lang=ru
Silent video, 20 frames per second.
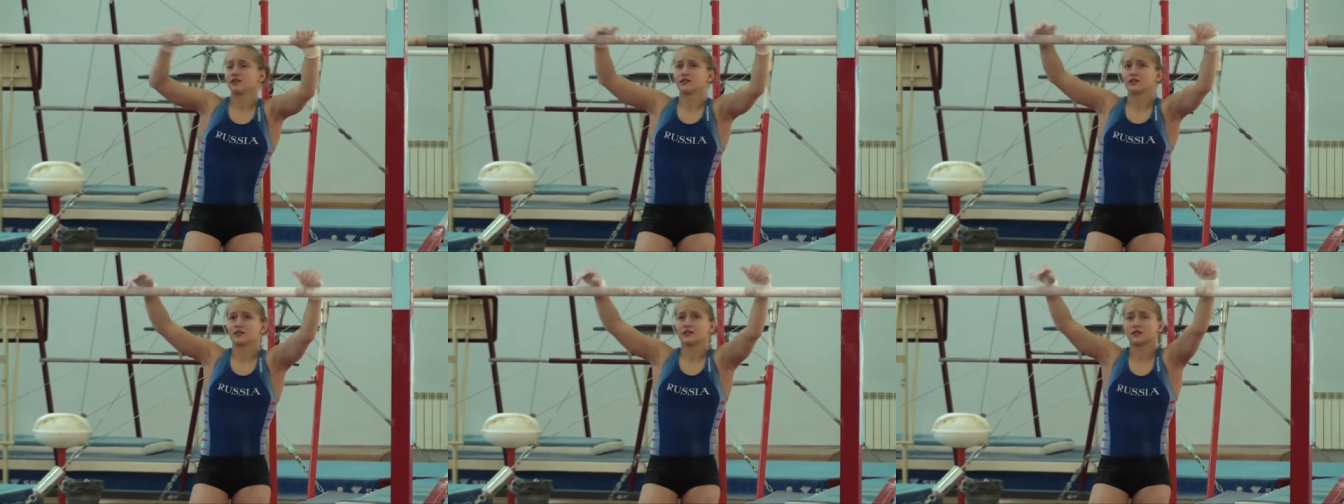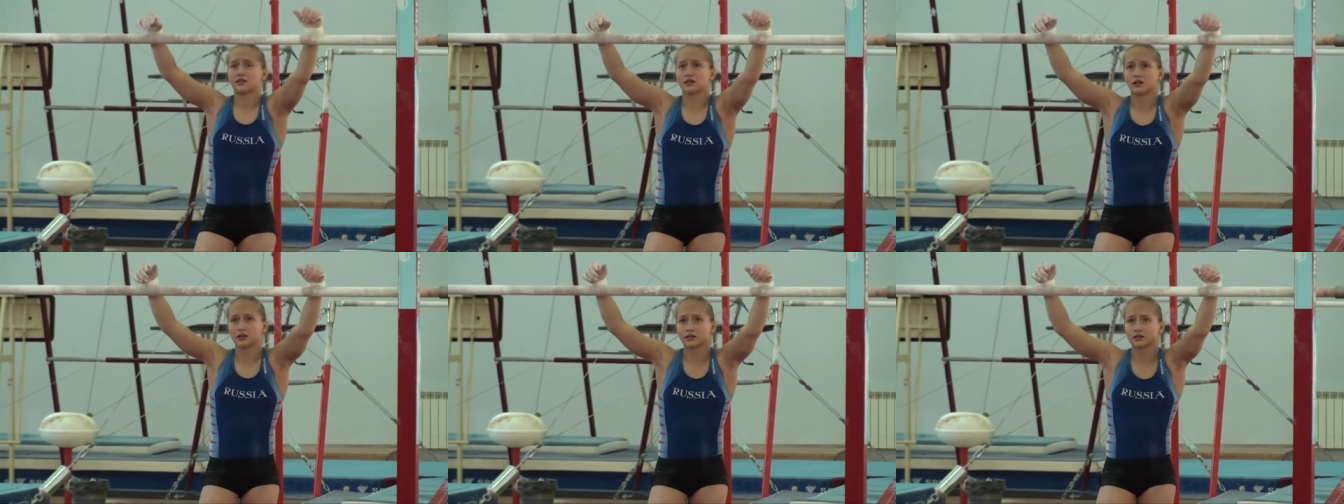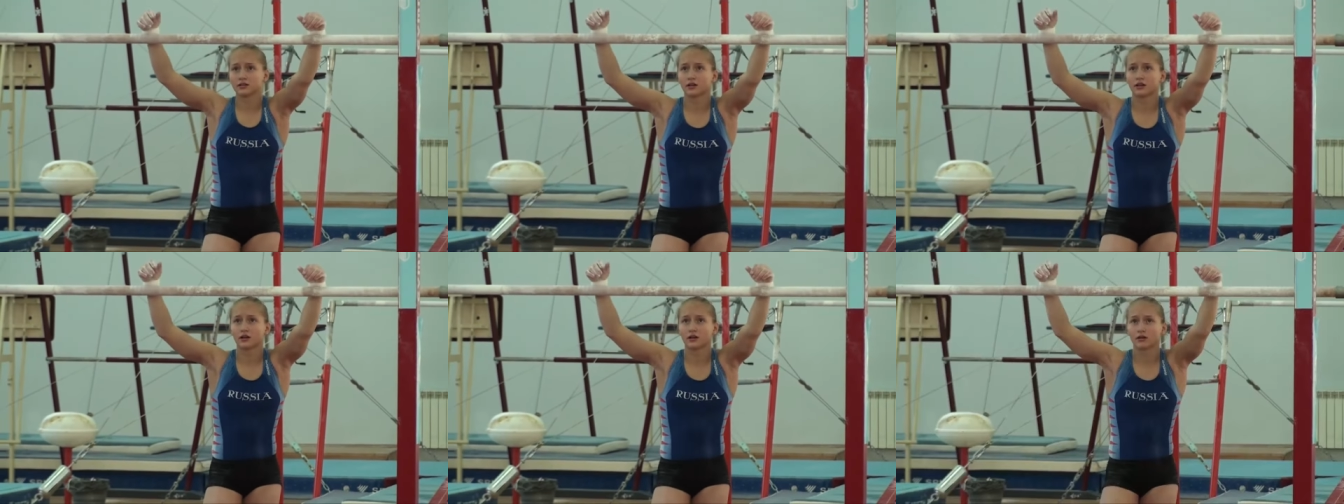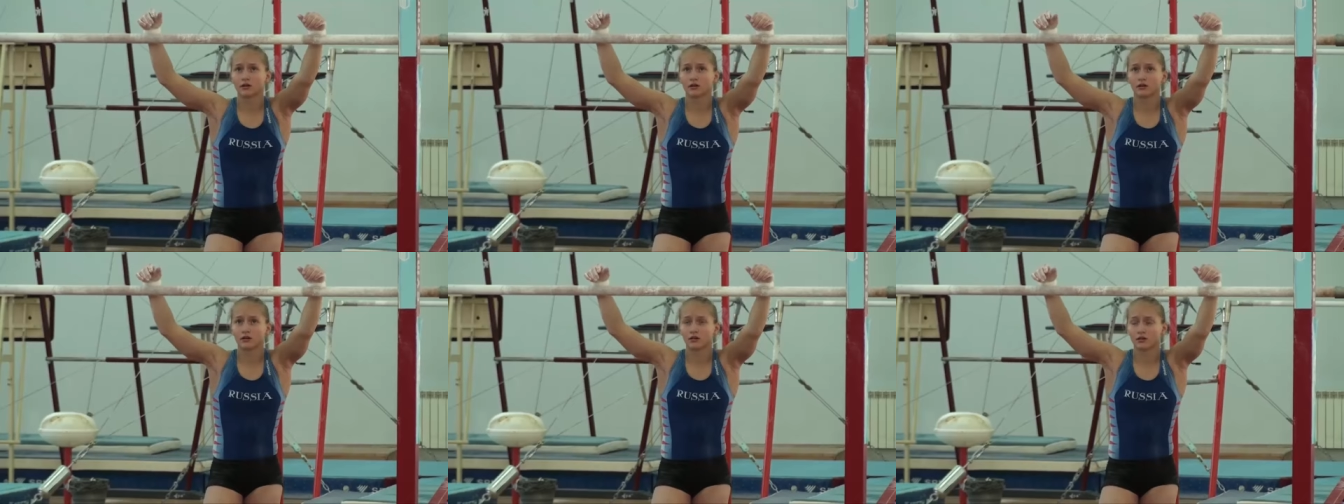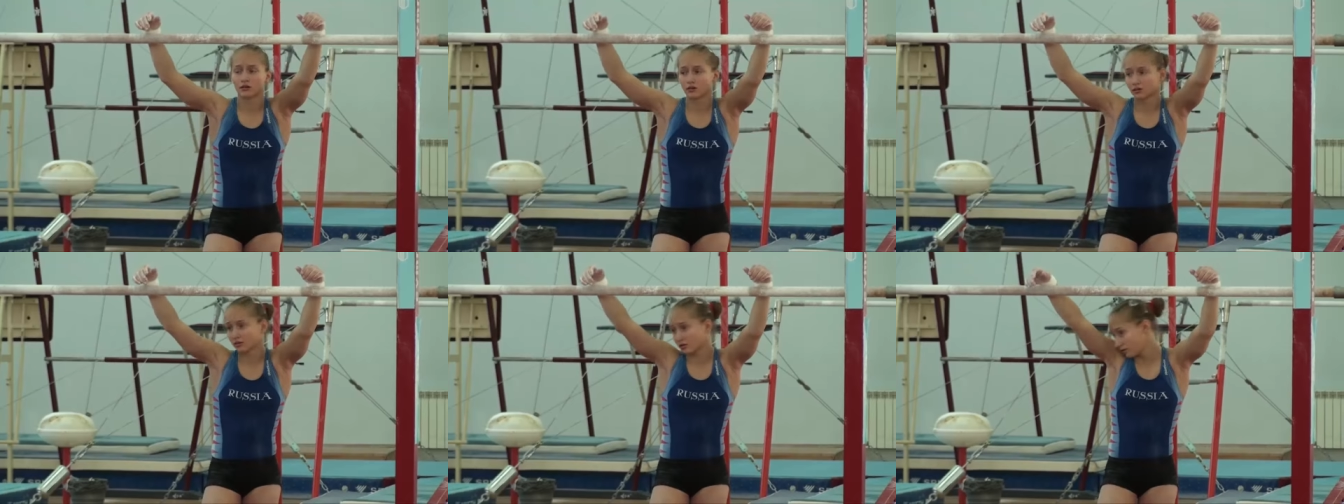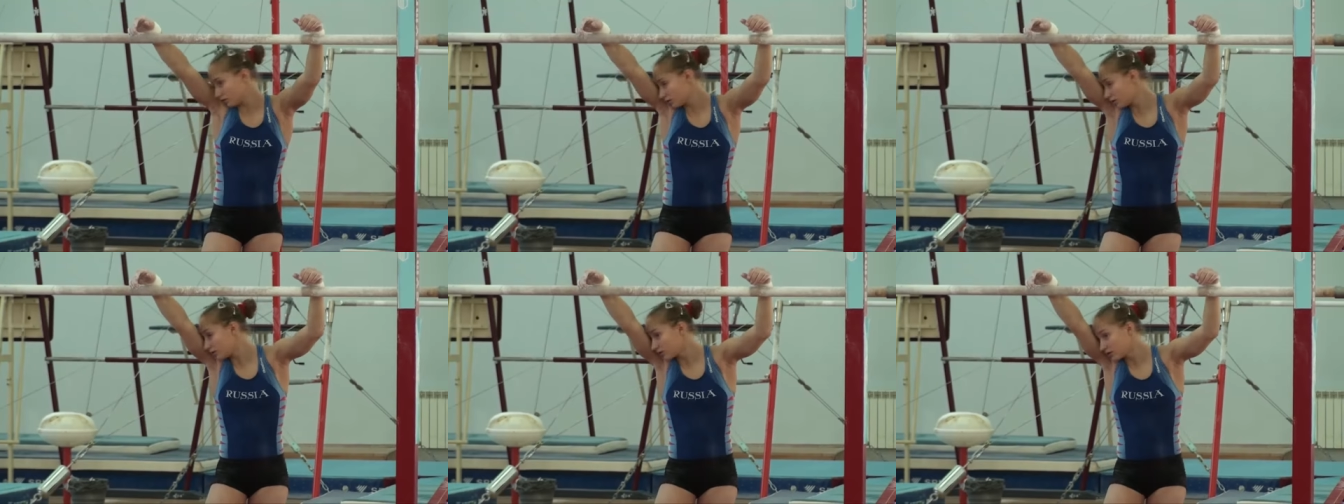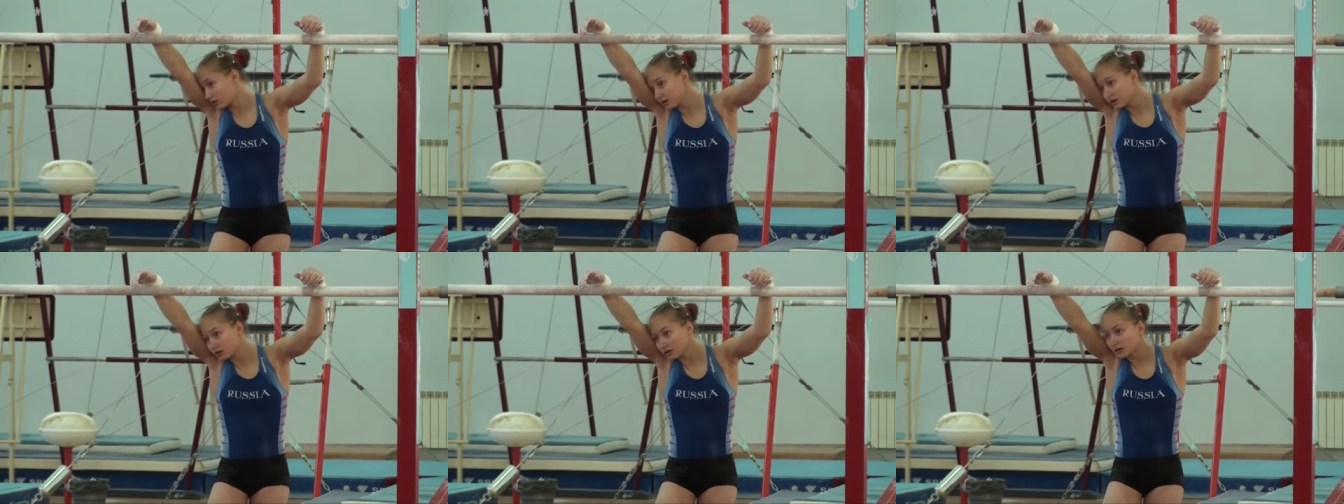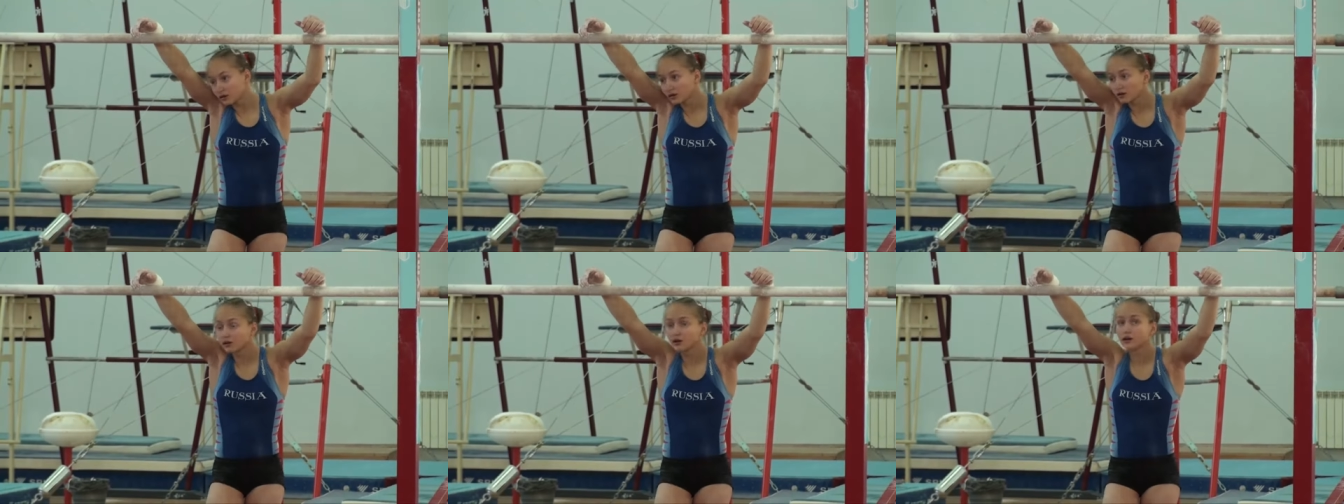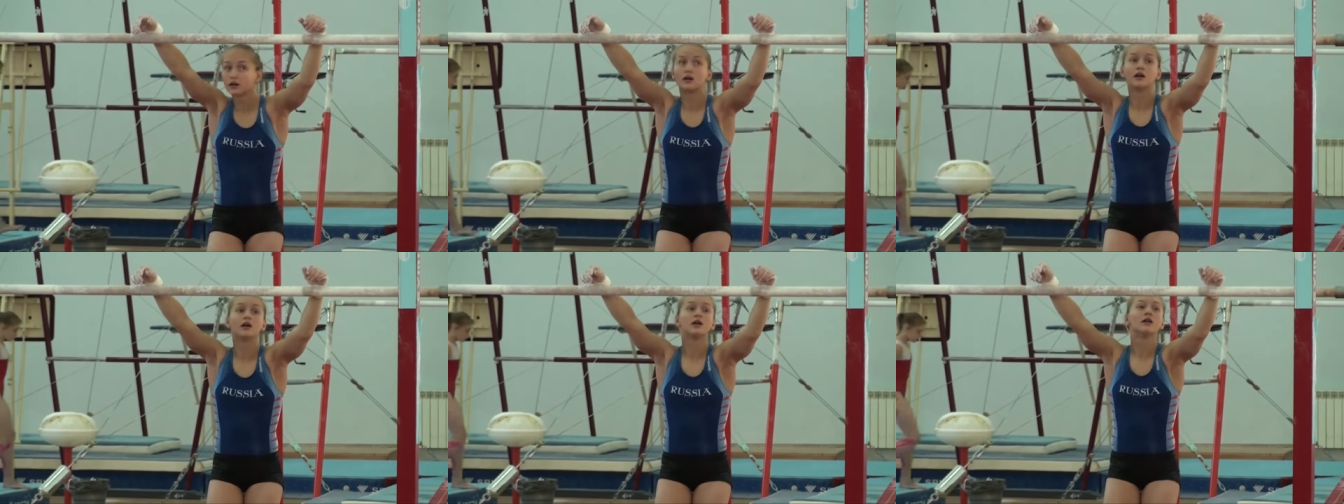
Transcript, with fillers: чемпионата мира в Лондоне, меньше месяца. И